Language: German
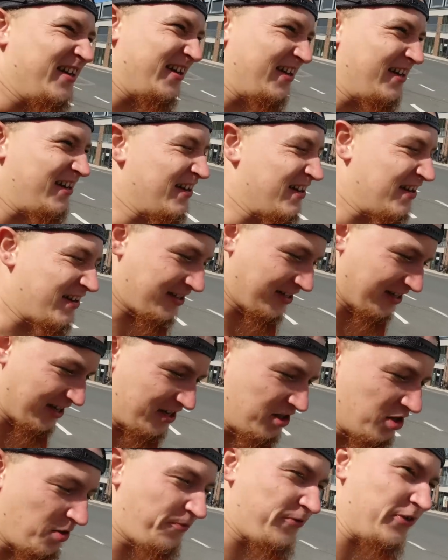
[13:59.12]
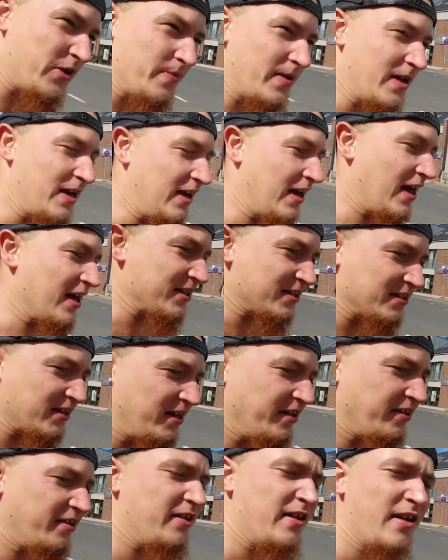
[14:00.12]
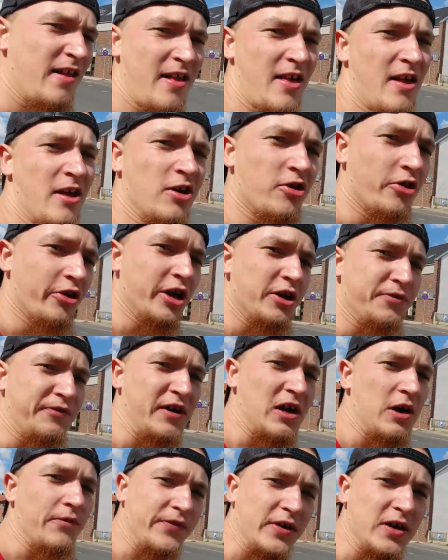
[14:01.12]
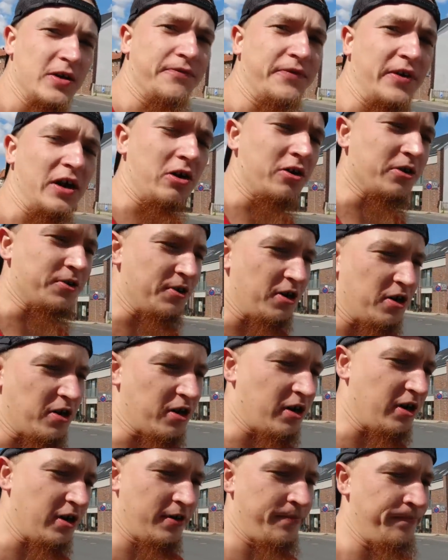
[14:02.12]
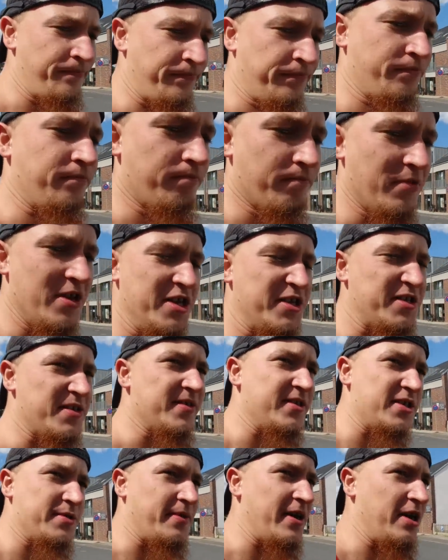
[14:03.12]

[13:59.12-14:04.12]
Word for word: Der, der hat noch viel mehr lang dran. Und ich will auf jeden Fall auch noch ähm, mindestens